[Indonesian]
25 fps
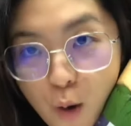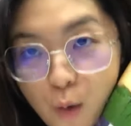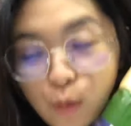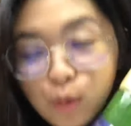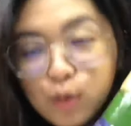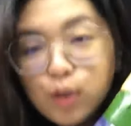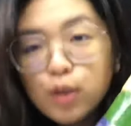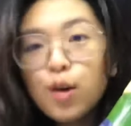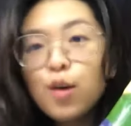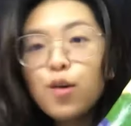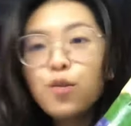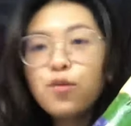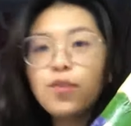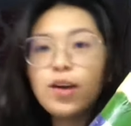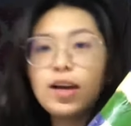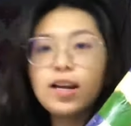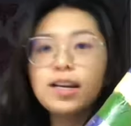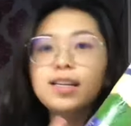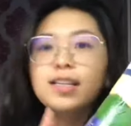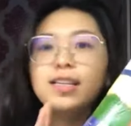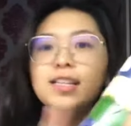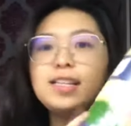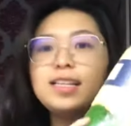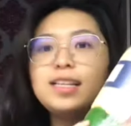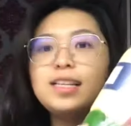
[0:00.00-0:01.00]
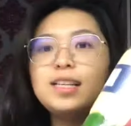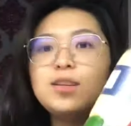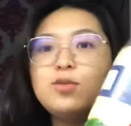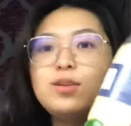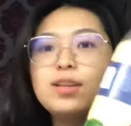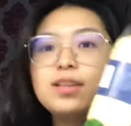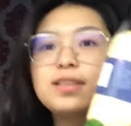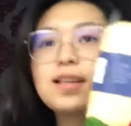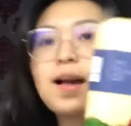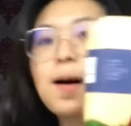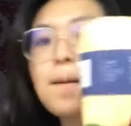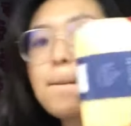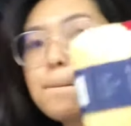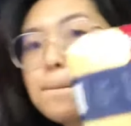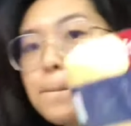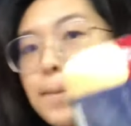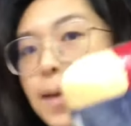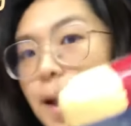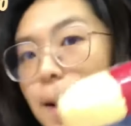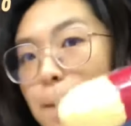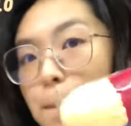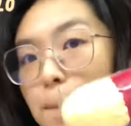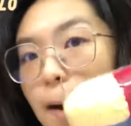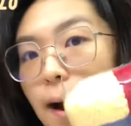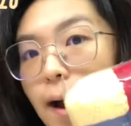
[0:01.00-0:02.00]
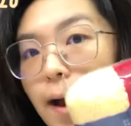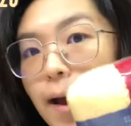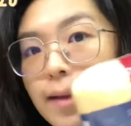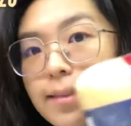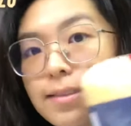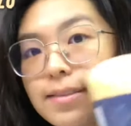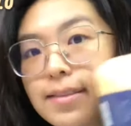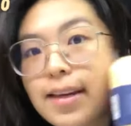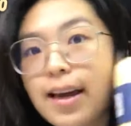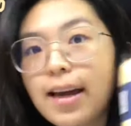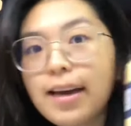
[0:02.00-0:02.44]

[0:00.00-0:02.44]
so finally udah sampai paketnya